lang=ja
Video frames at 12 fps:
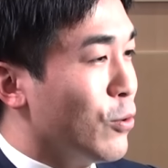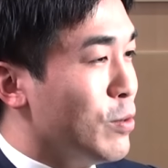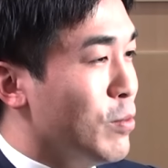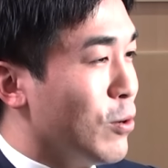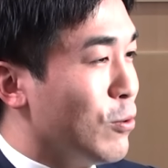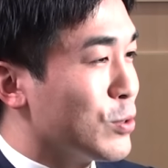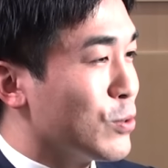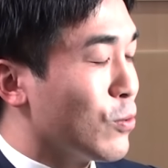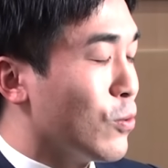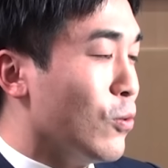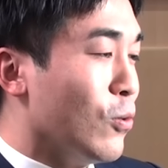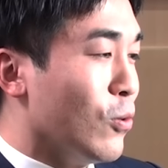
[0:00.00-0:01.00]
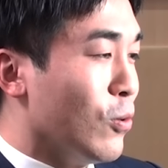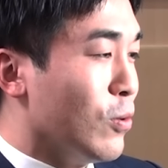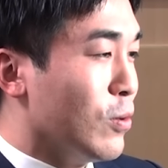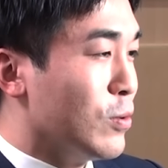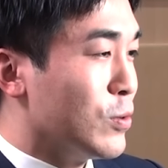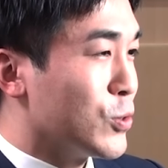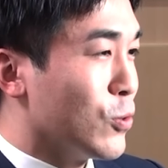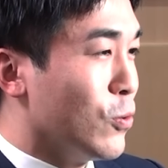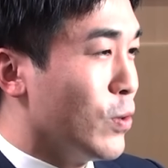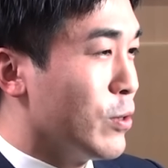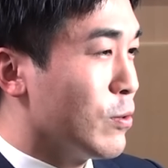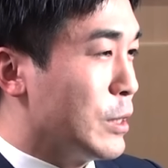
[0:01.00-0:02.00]
今こそこう
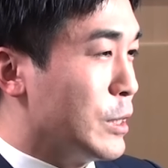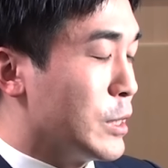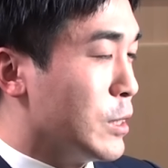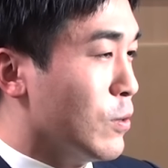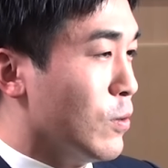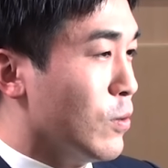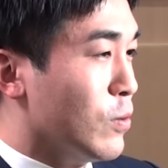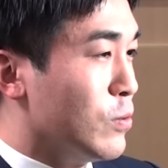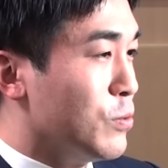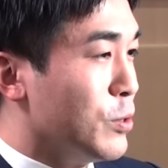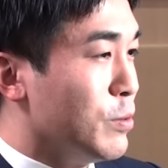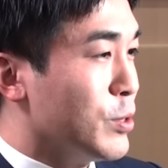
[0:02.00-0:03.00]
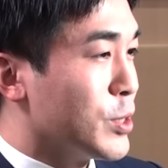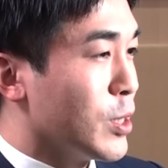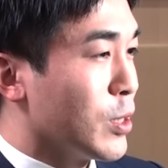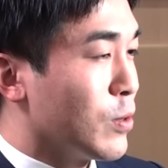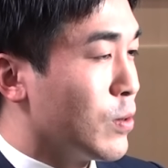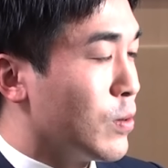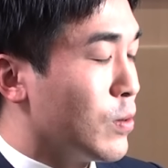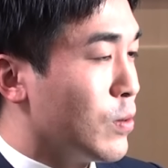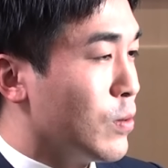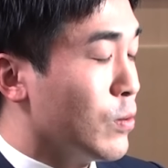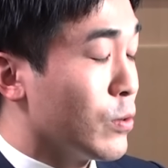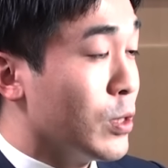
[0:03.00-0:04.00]
昭和の棋士の振り飛車
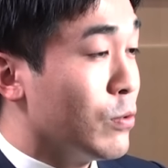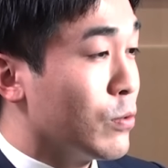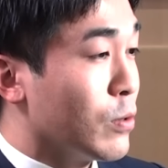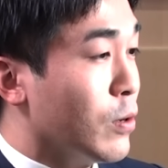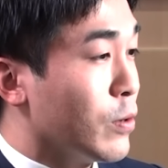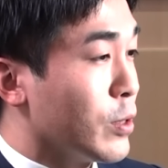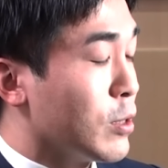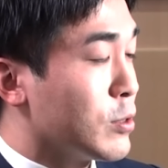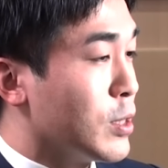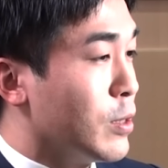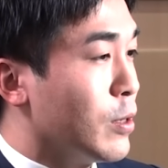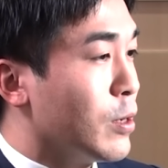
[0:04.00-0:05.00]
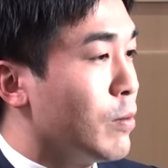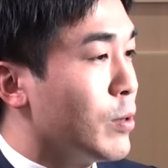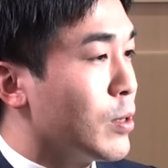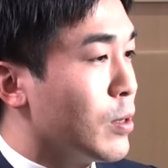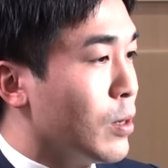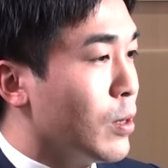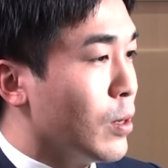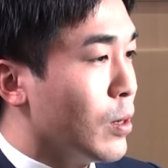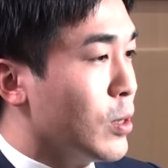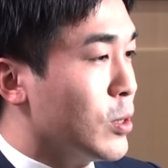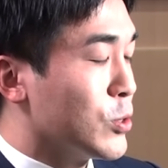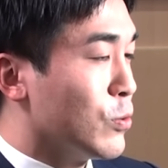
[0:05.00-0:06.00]
の寄付とかをたくさん並べ
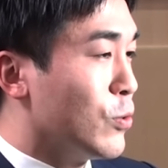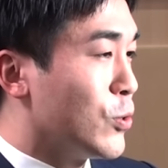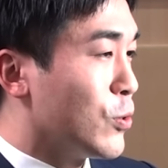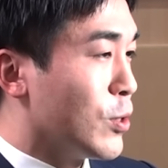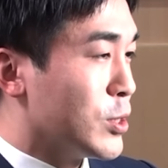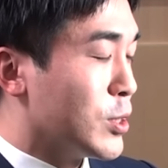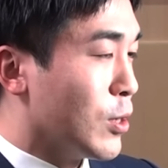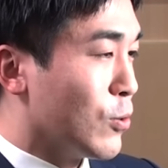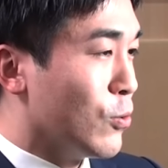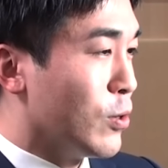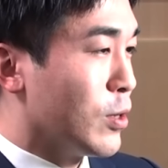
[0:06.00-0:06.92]
てその人たちがど